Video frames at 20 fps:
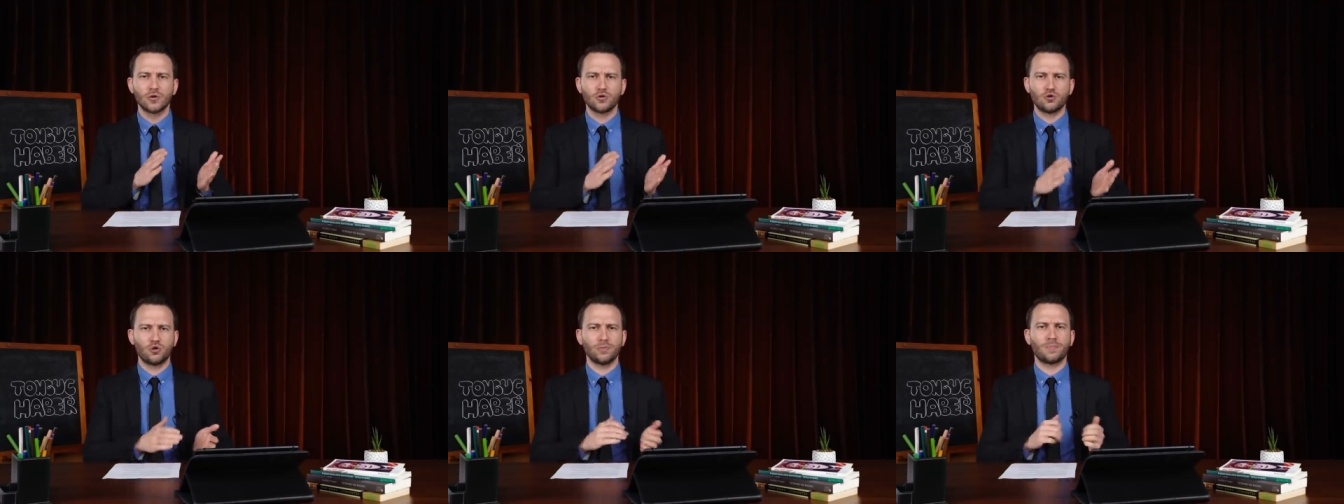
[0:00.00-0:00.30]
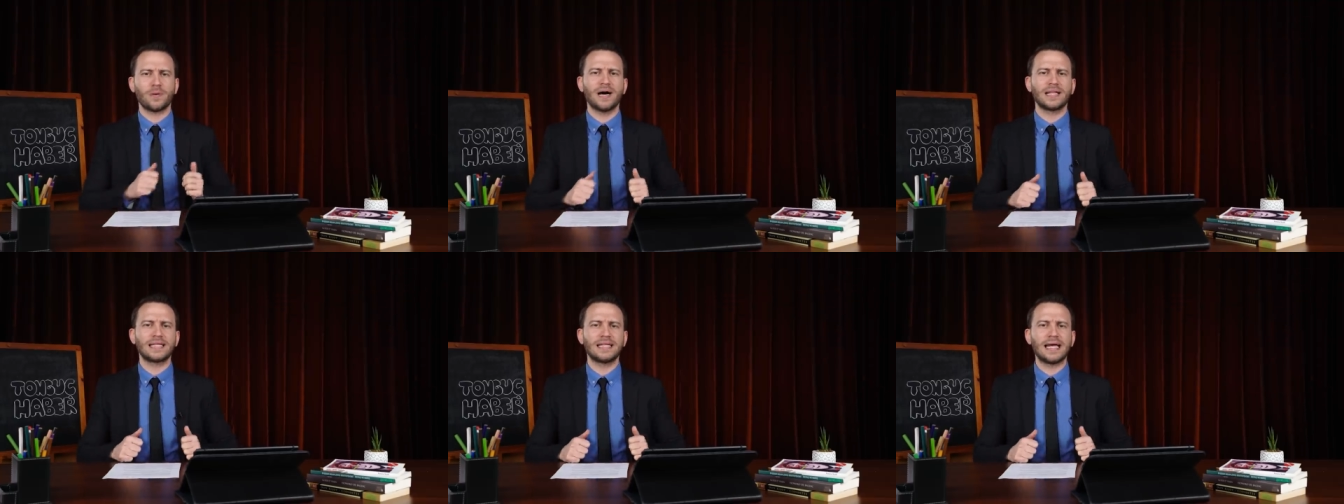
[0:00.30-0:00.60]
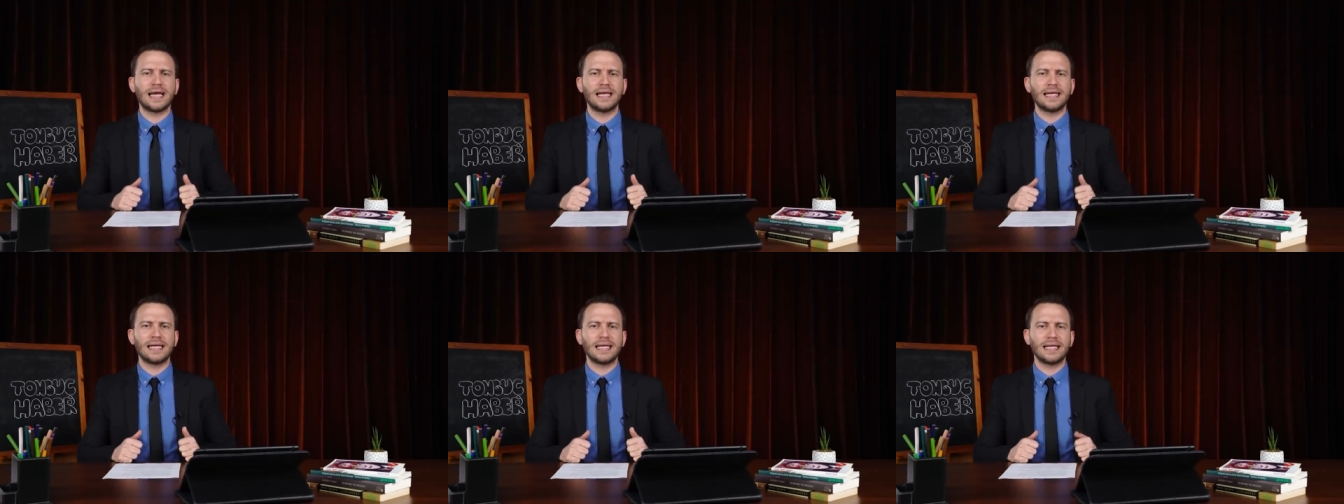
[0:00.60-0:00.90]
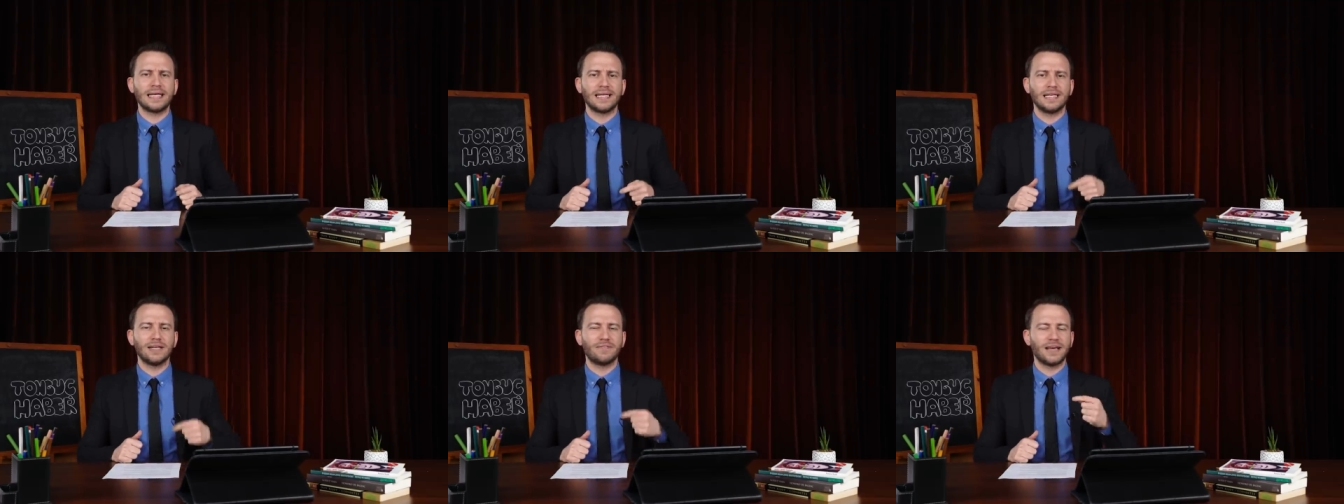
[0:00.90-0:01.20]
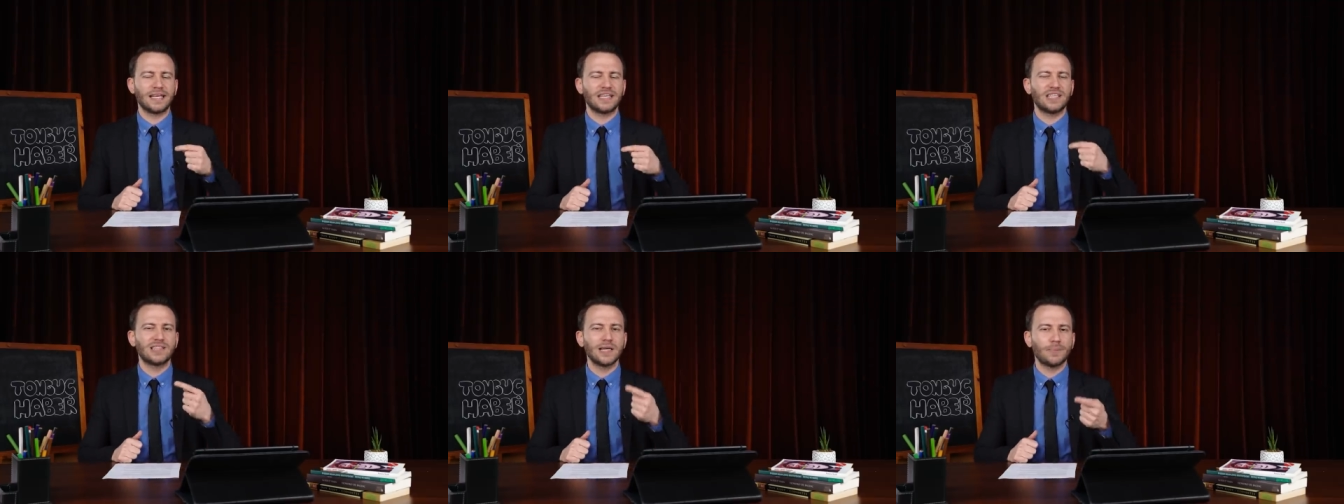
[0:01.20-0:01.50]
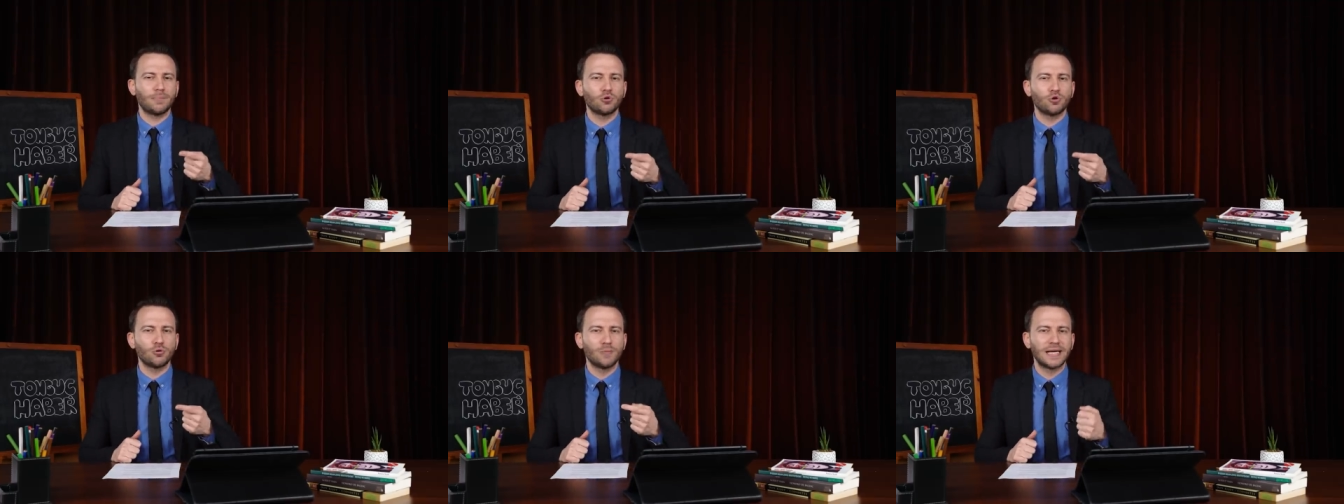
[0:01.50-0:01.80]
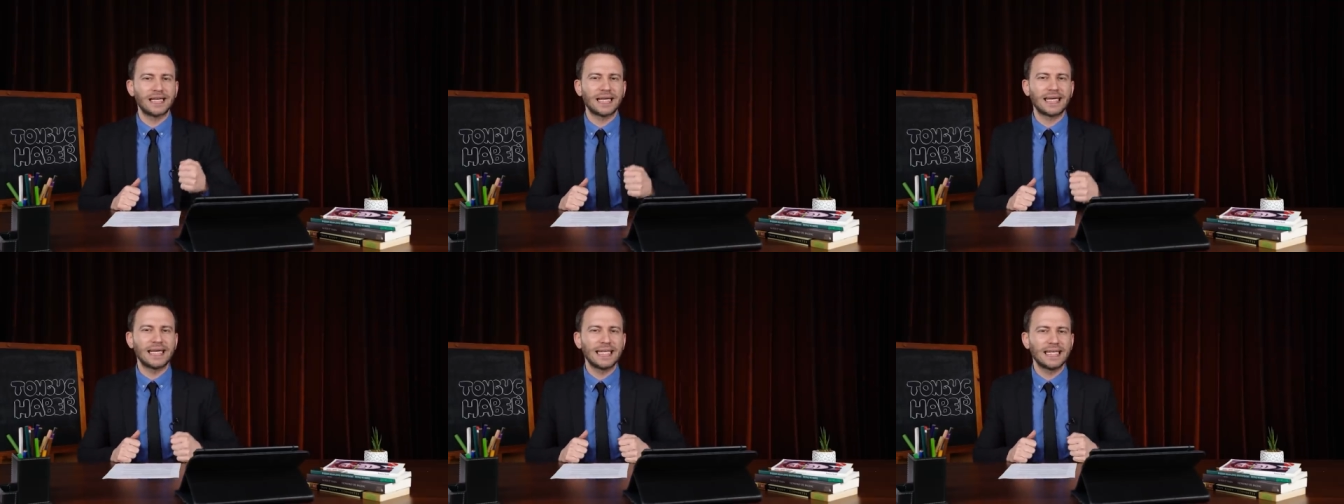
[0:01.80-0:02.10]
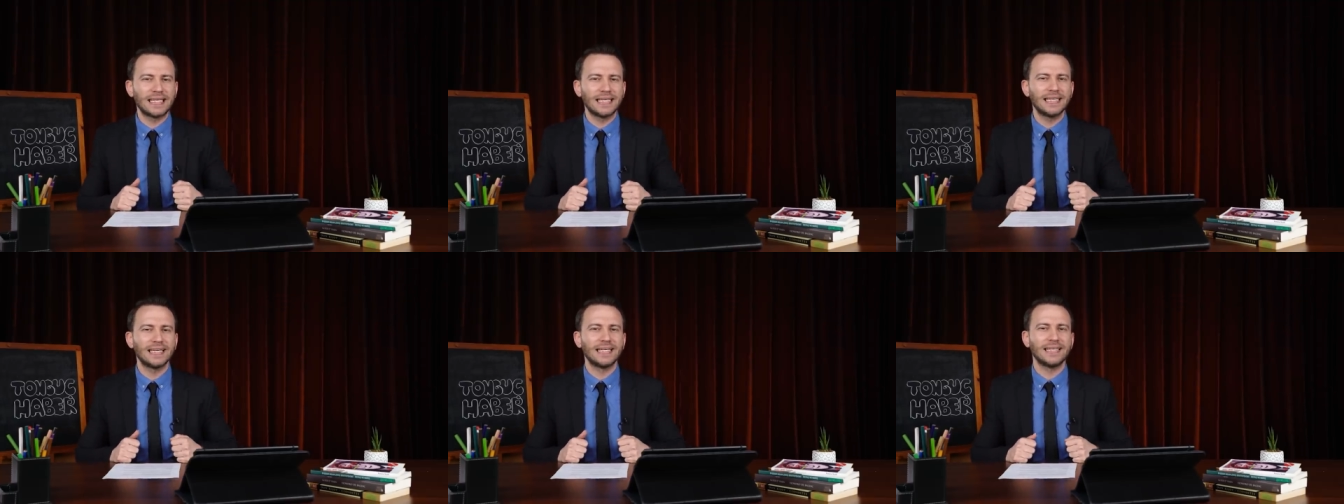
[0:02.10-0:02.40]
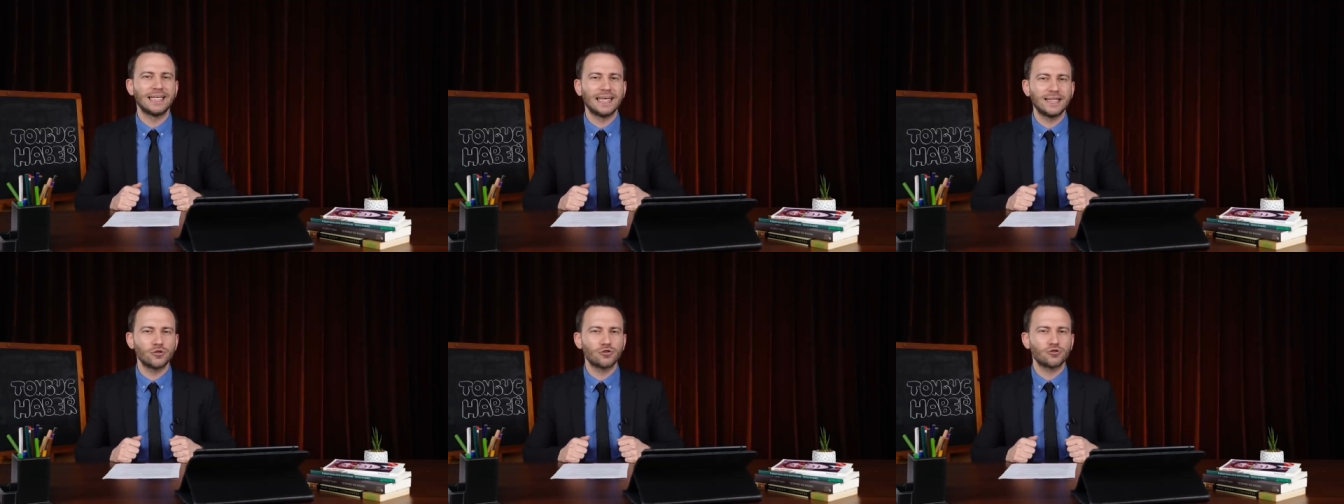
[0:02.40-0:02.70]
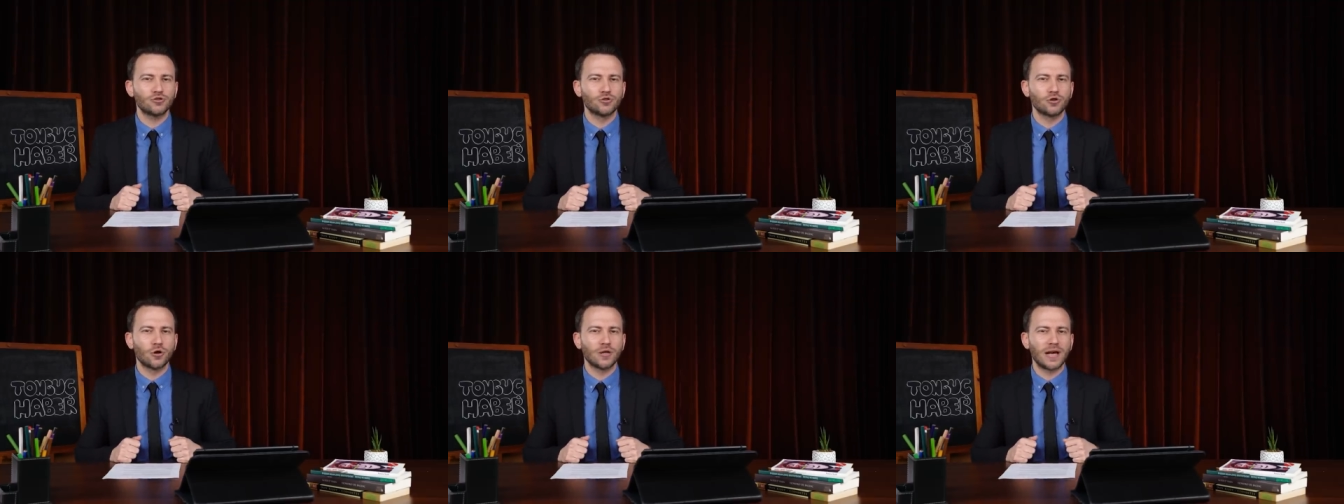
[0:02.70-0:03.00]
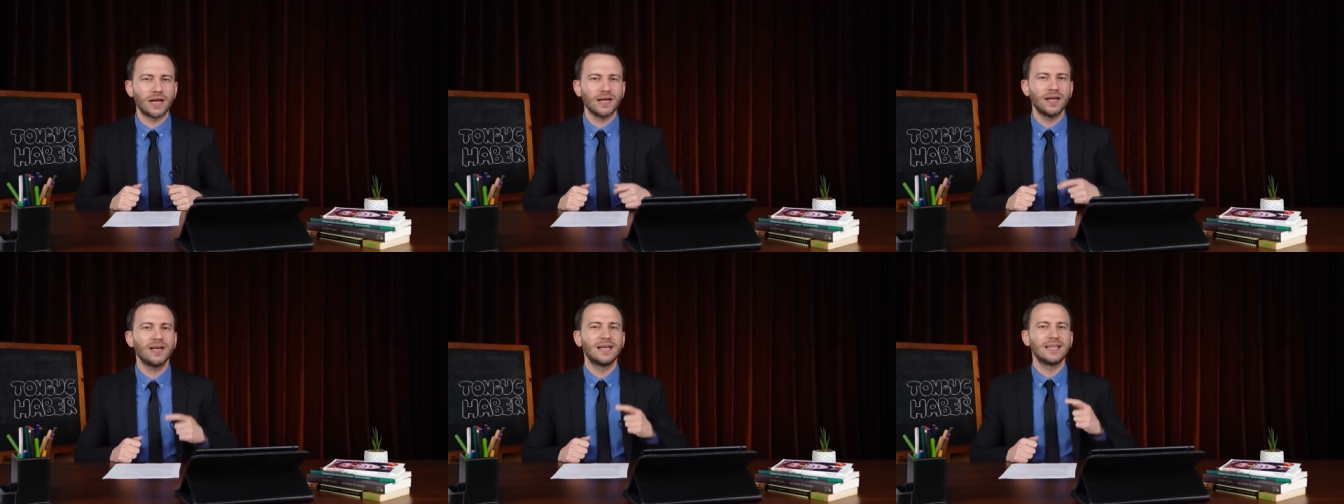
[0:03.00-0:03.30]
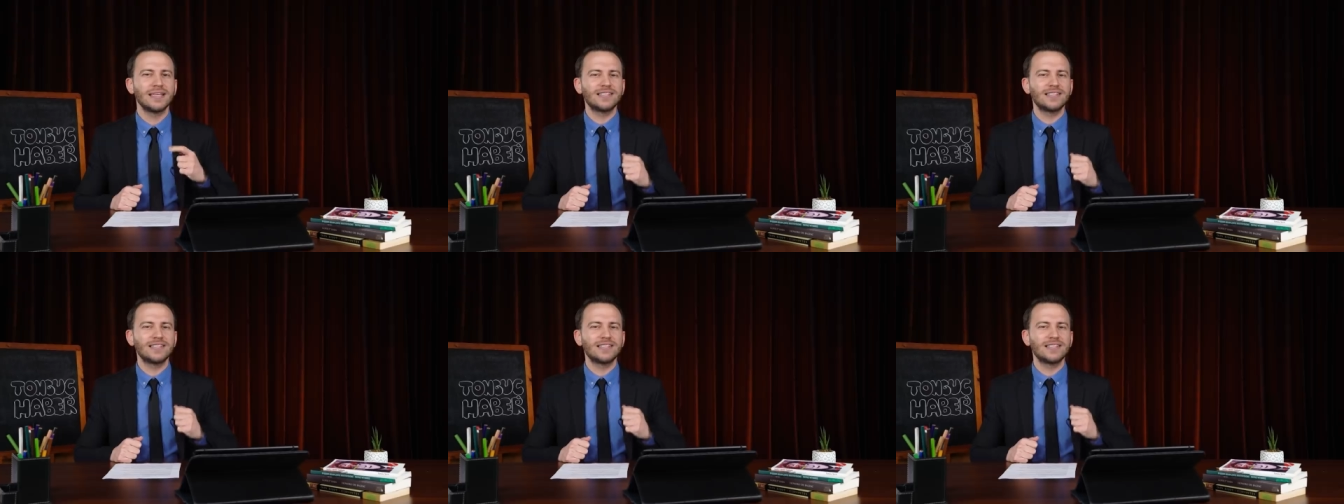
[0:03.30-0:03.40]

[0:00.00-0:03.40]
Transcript: kütüphanelerle ilgili ve kitap okumayla ilgili ne düşünüyorlar?